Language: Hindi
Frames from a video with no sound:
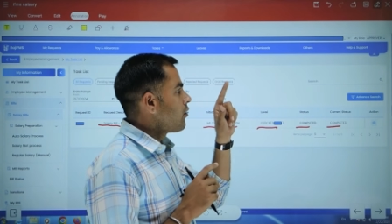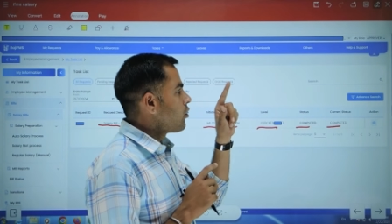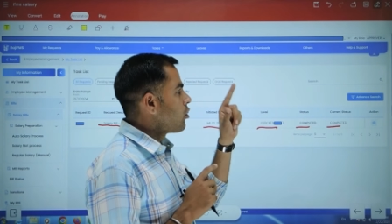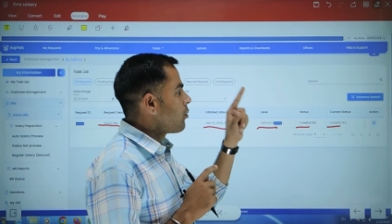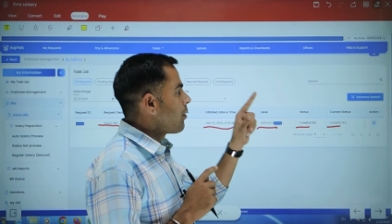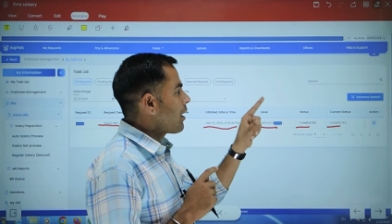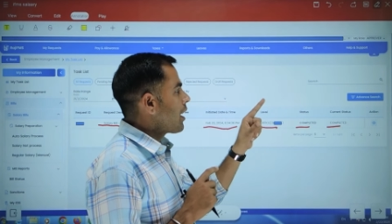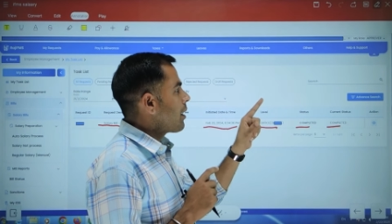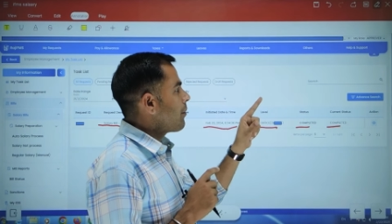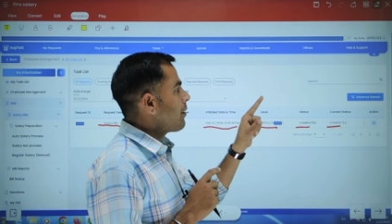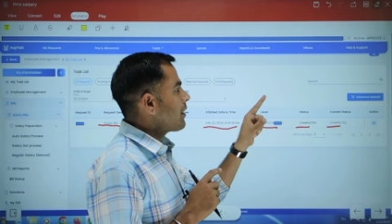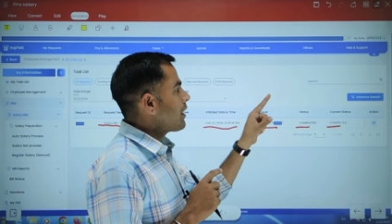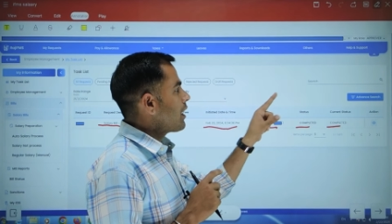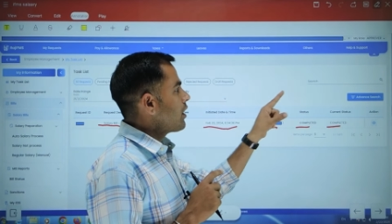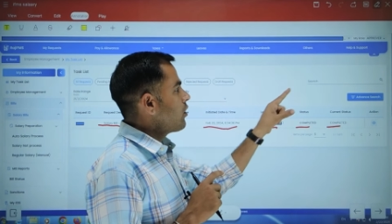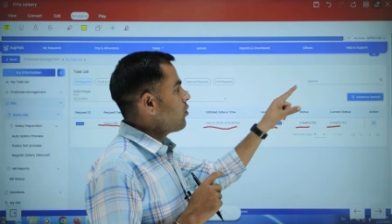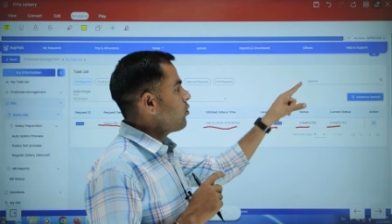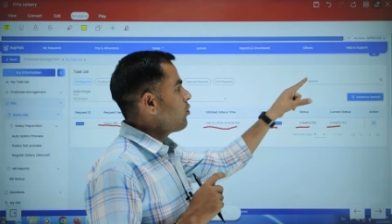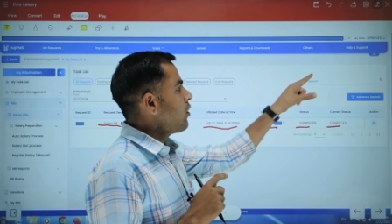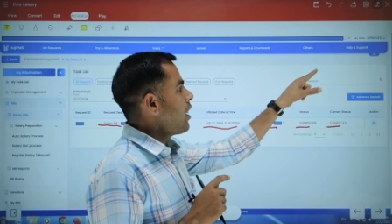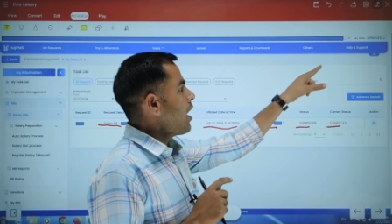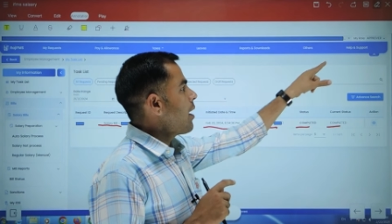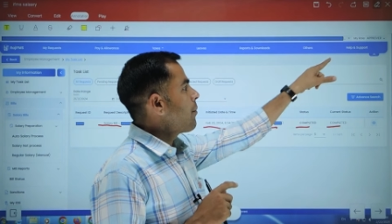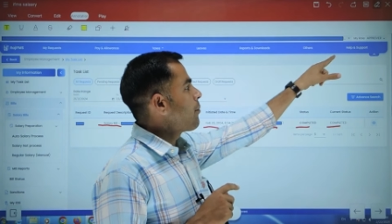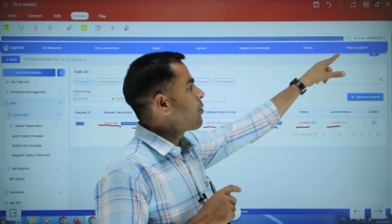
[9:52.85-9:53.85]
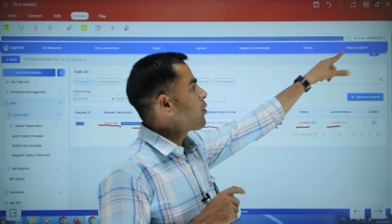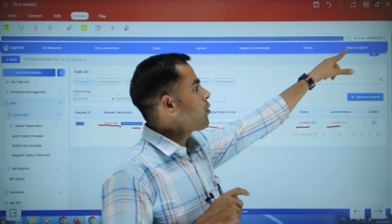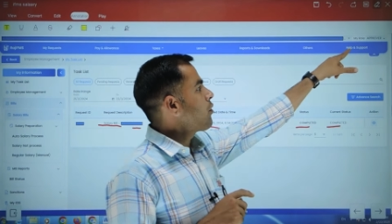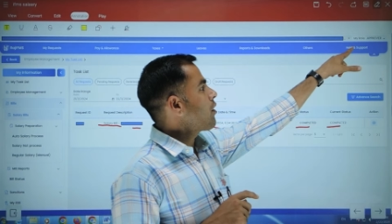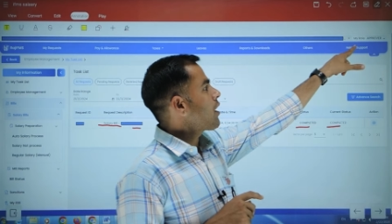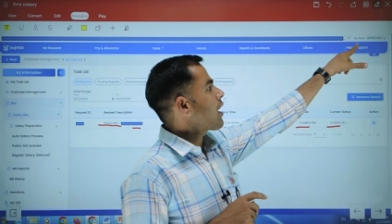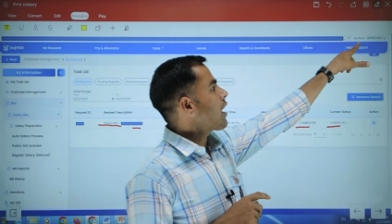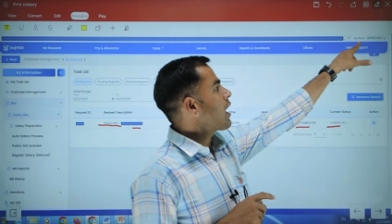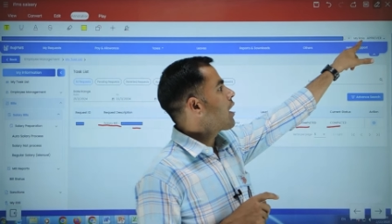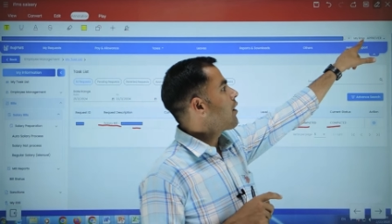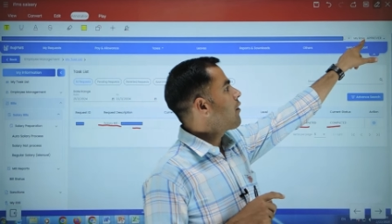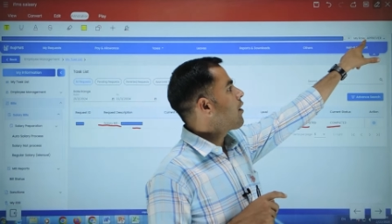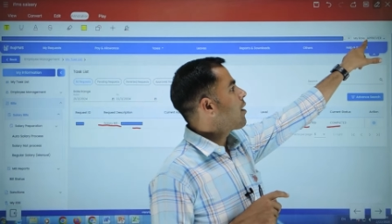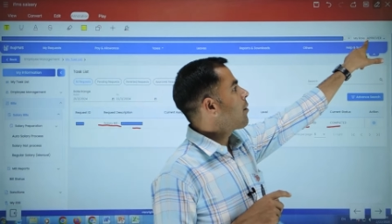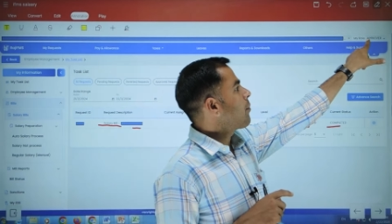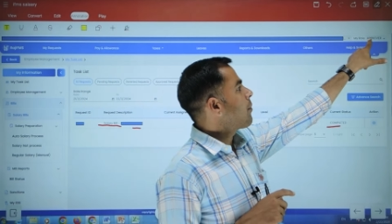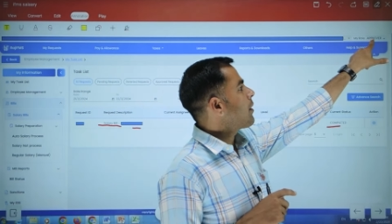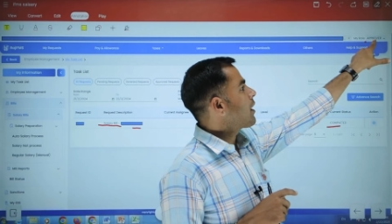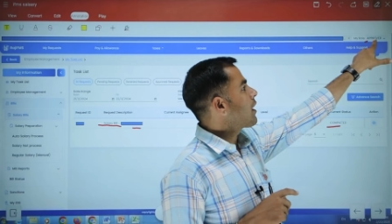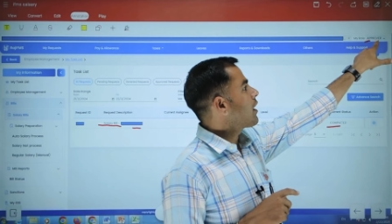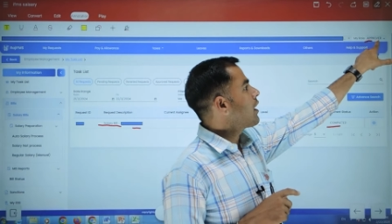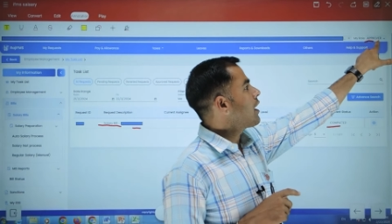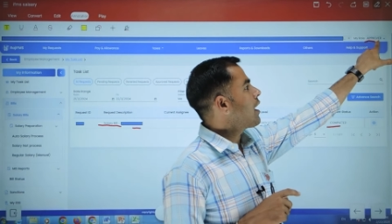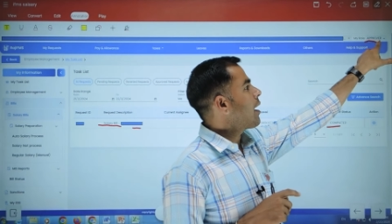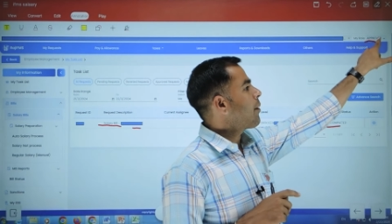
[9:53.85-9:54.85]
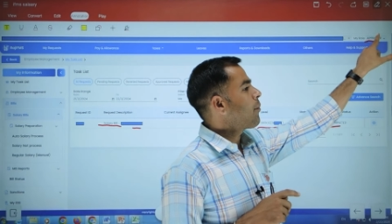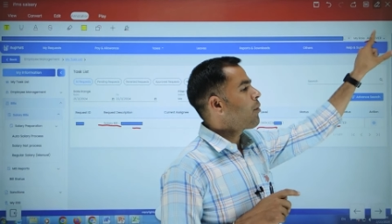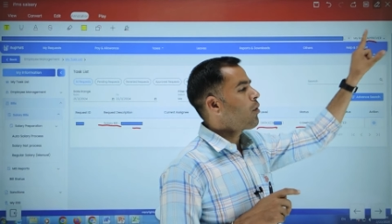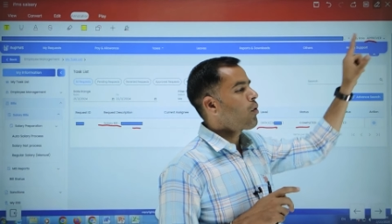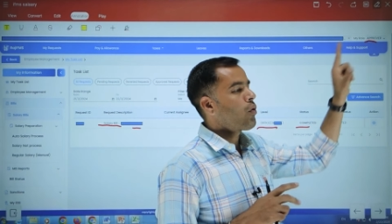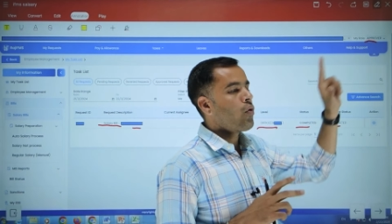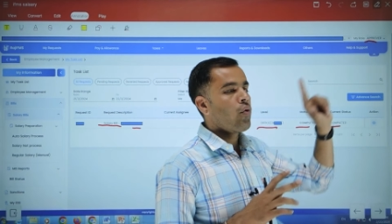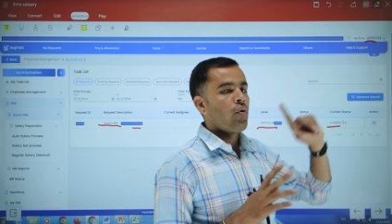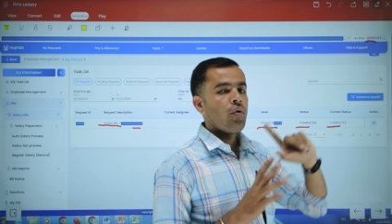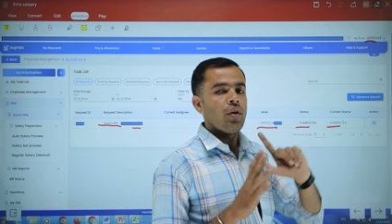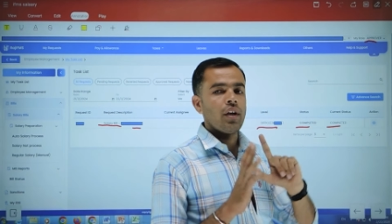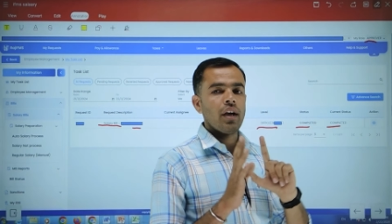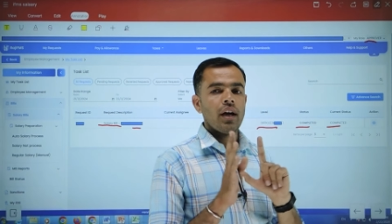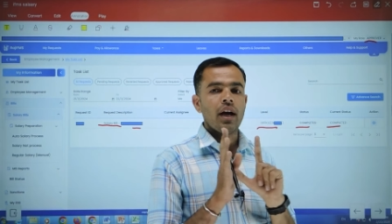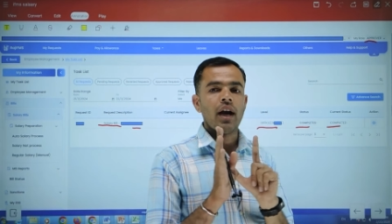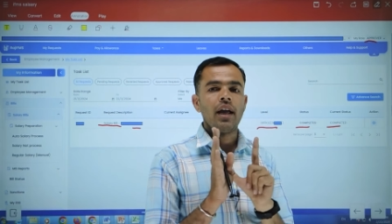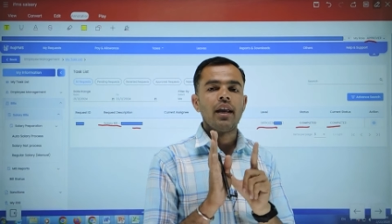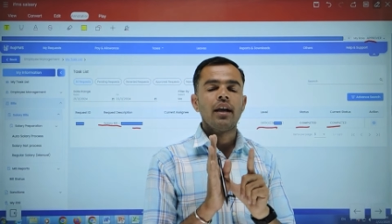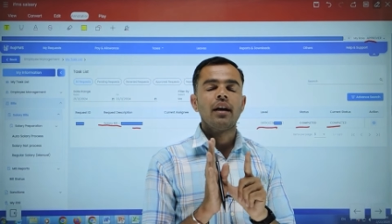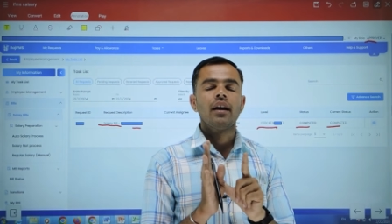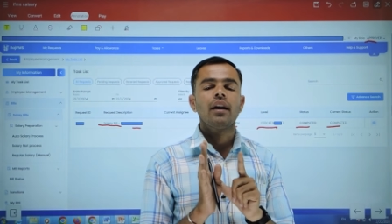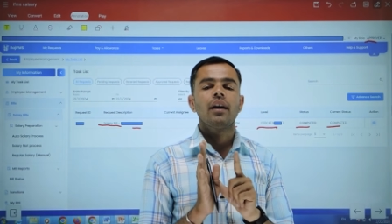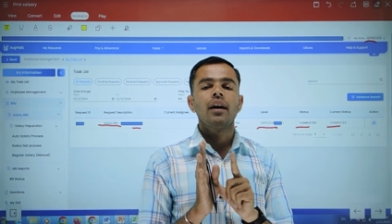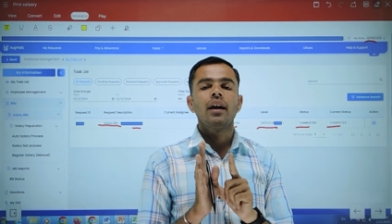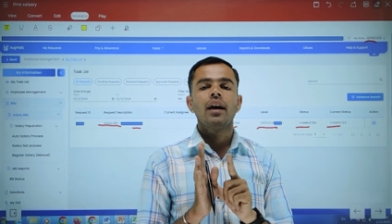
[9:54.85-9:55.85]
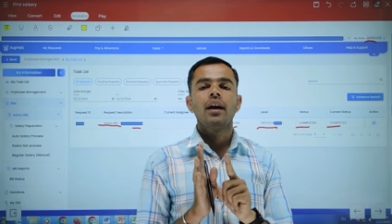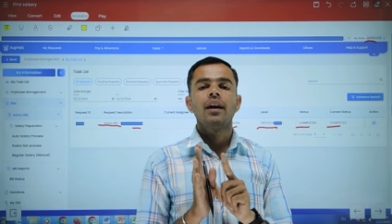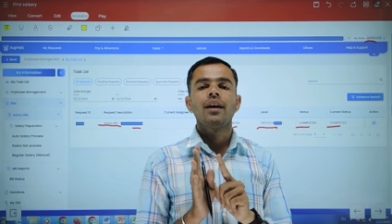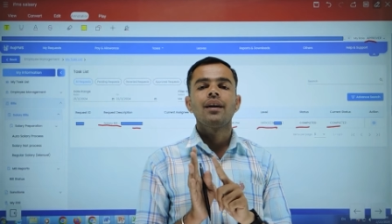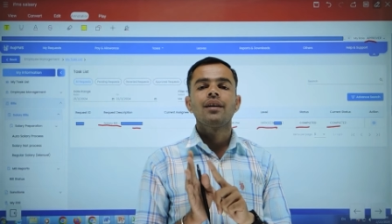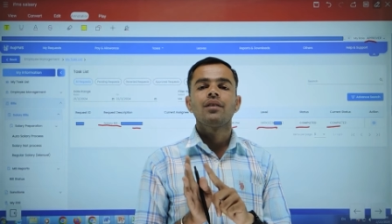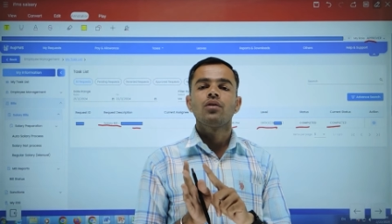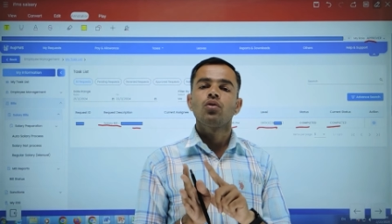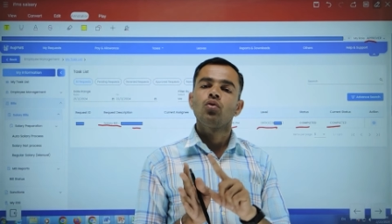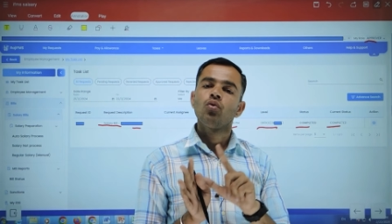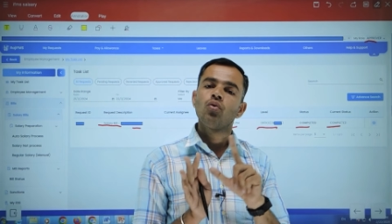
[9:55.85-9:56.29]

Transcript: दोबारा बता दूं अप्रूवर लेवल पर ही आप लोगों को यह कार्य करना है